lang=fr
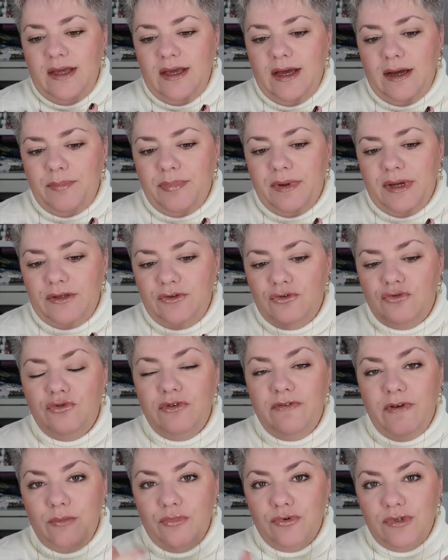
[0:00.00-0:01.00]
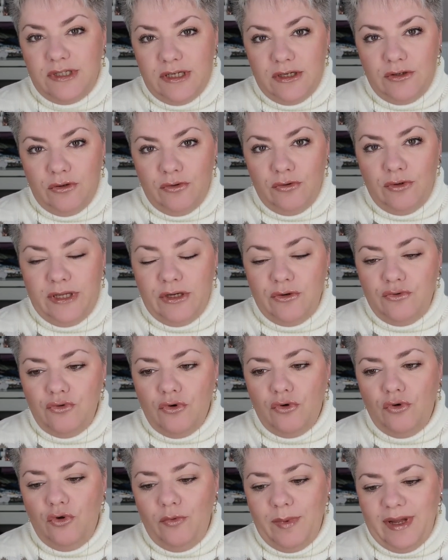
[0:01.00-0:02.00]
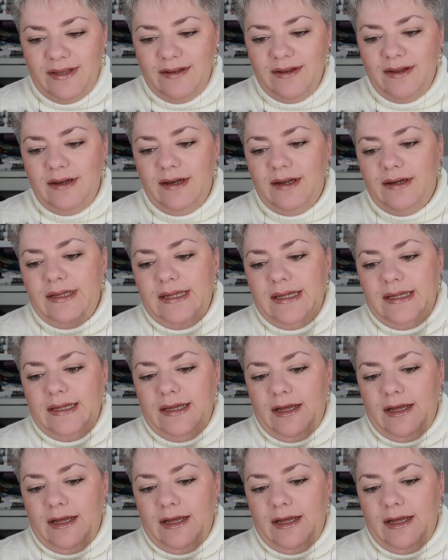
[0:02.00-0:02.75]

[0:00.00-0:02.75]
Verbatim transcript: Et après, du coup, il va bosser les cours le matin. là.